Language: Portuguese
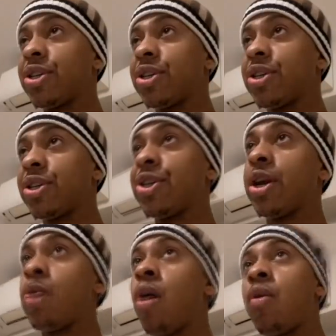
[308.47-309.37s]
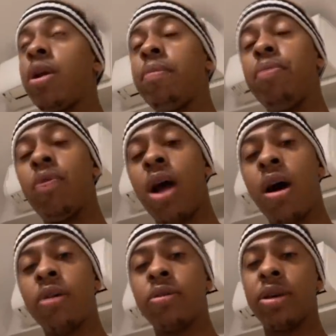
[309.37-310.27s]
que chegou agora por
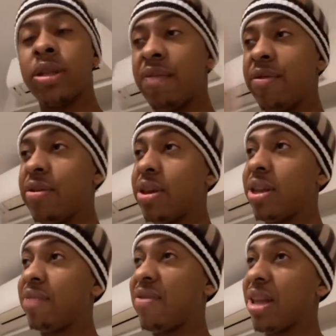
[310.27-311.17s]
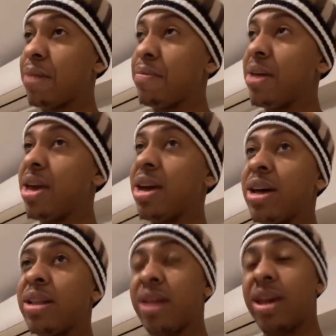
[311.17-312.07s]
alto, que tá vindo querer falar
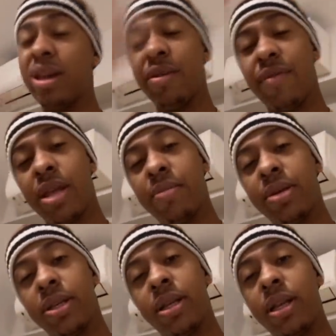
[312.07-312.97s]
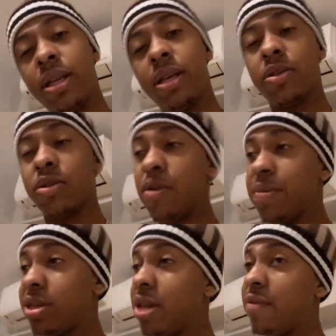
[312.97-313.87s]
merda, querendo falar besteirinha. Só
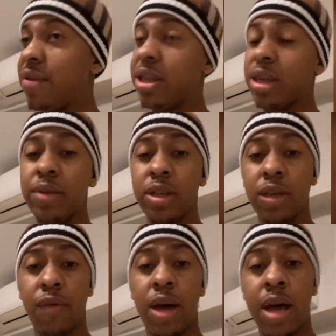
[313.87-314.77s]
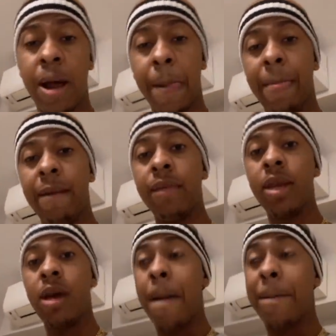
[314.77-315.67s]
observei e deixei vocês falar.
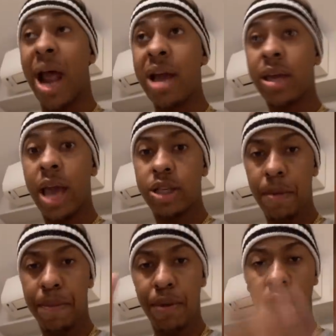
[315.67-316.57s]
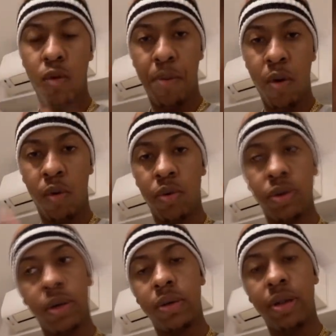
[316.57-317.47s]
Pra quem se preocupou com o
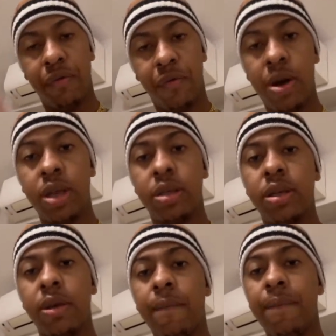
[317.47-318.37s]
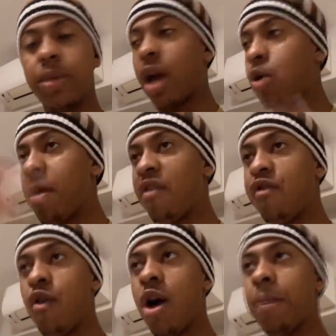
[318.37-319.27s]
Diego Defante, de alguma
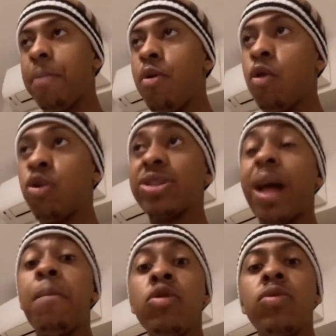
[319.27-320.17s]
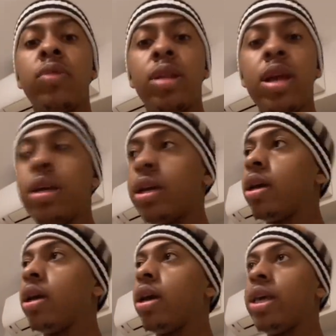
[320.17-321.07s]
forma, por gostar muito dele
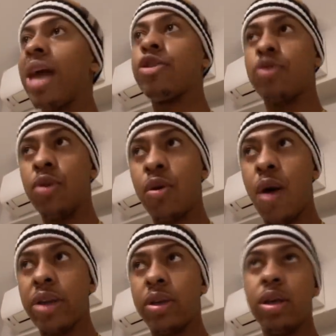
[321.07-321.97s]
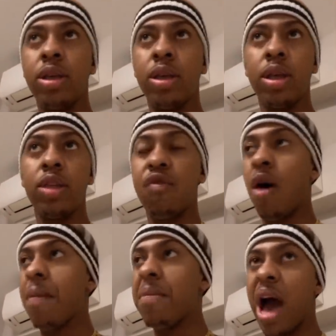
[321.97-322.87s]
e achou que eu agi de
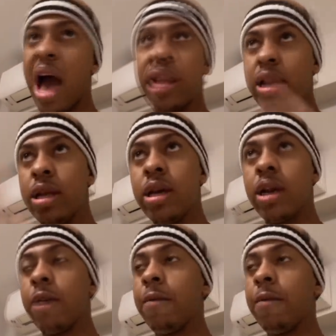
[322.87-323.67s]
forma errada ali,